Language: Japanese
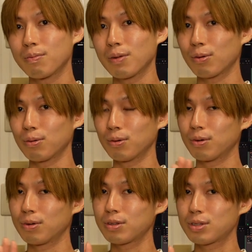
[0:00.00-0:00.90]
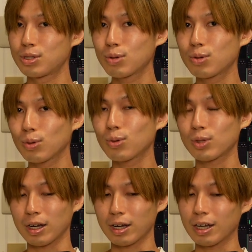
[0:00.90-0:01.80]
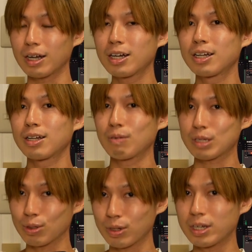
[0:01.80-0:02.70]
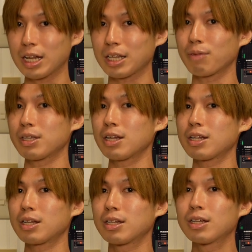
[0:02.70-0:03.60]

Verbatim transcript: まあ、こう強く残ったから、まあ、その日になったみたいな